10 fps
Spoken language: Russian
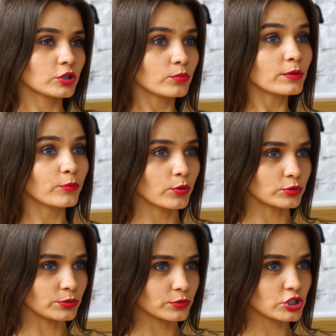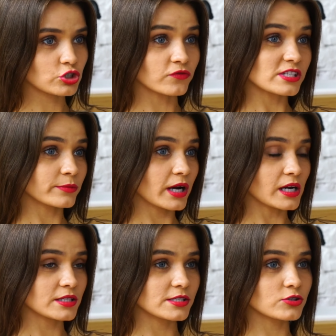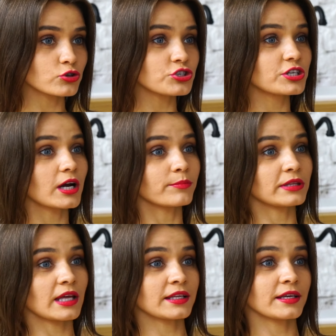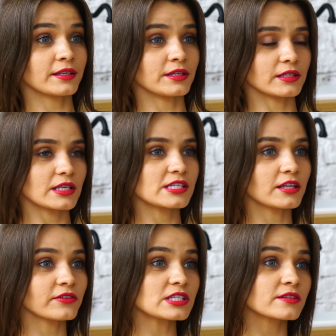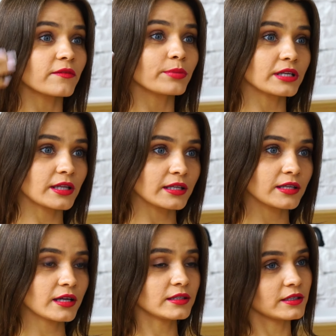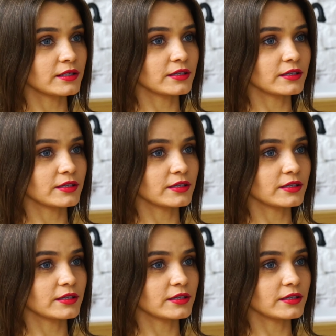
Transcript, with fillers: Но мы помним, что в сим-карте источника питания нет, соответственно, передать данные